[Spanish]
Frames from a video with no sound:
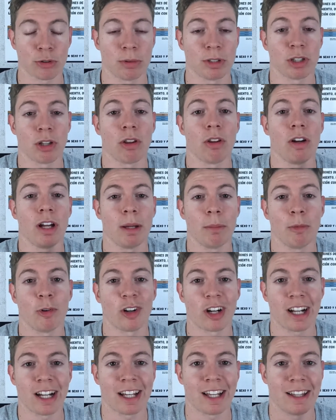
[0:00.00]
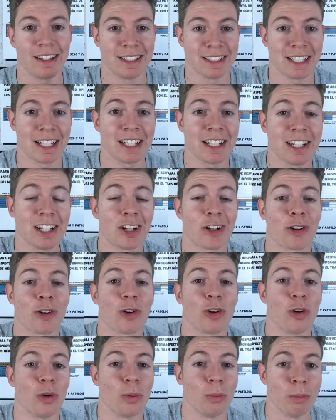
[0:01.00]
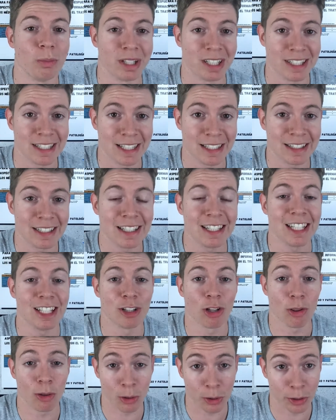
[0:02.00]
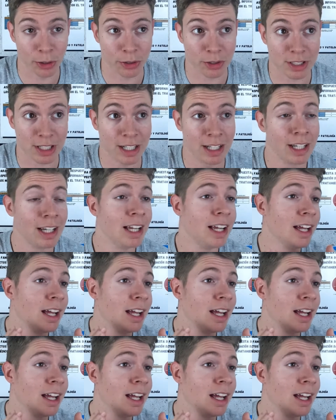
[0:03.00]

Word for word: sobre todo hemorragia de sangre rojo brillante y no dolorosa.